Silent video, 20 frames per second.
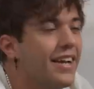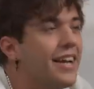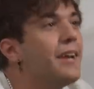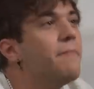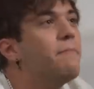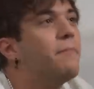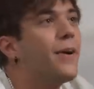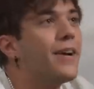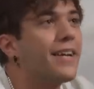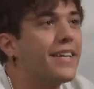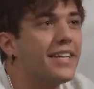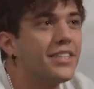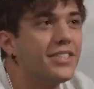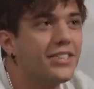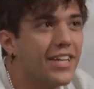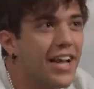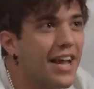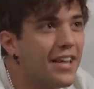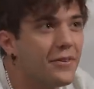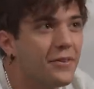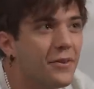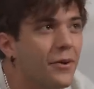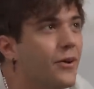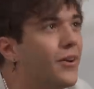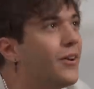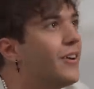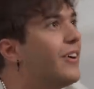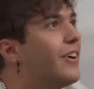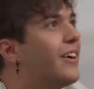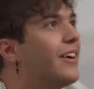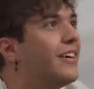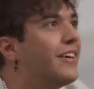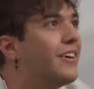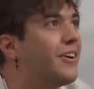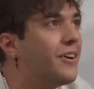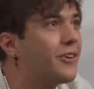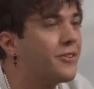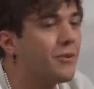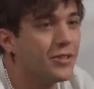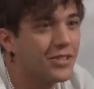E poi crescendo
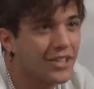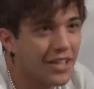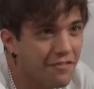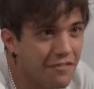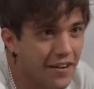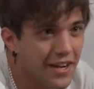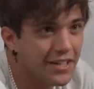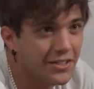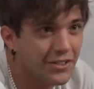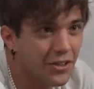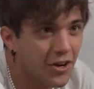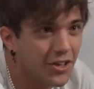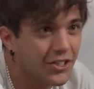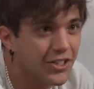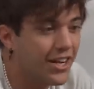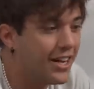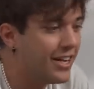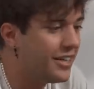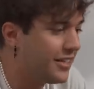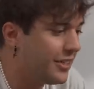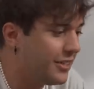ho cominciato a fare i social,